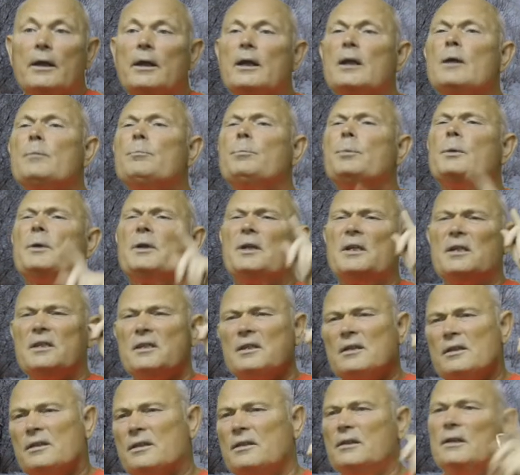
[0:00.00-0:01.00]
и
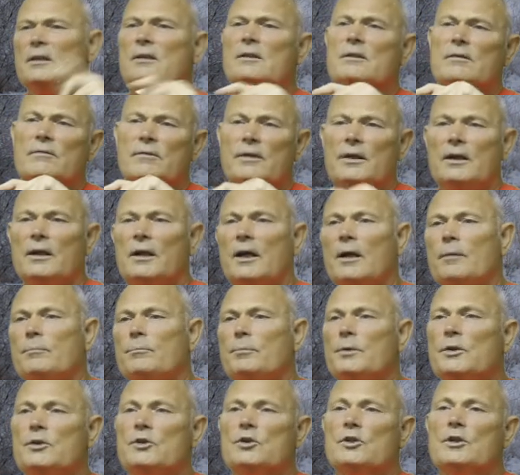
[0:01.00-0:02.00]
простить своих
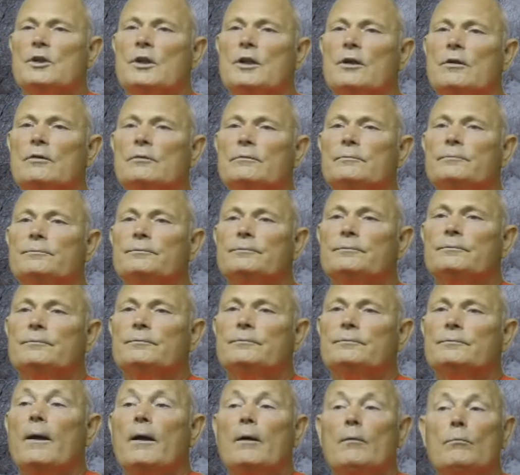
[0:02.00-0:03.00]
обидчиков.
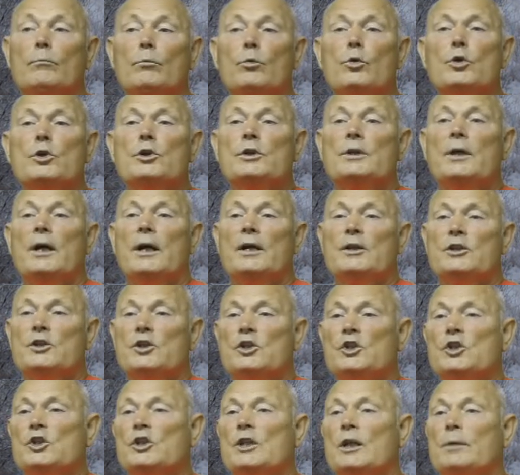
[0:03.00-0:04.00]
Можно
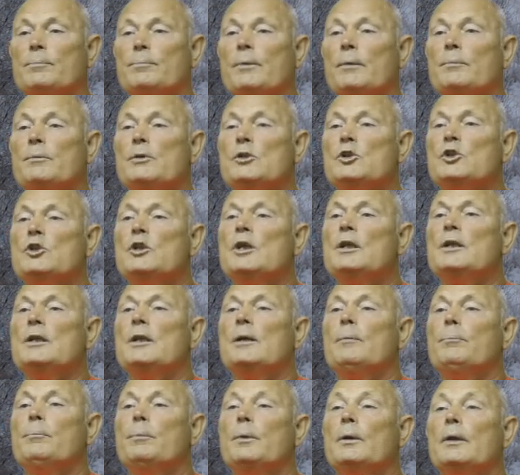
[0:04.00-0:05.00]
очищать
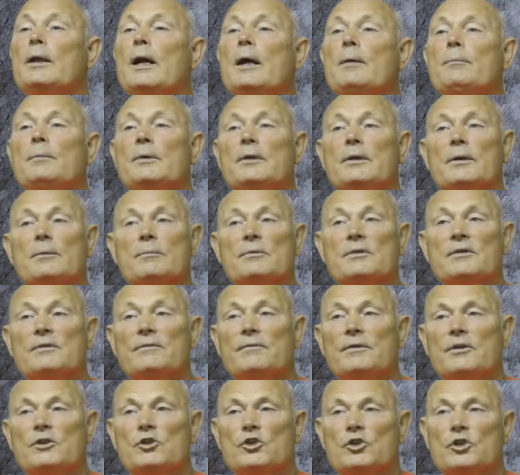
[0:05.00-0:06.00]
помещение пламенем
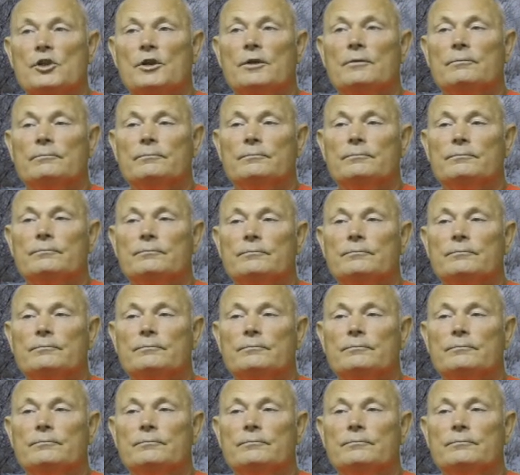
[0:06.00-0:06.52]
свечи.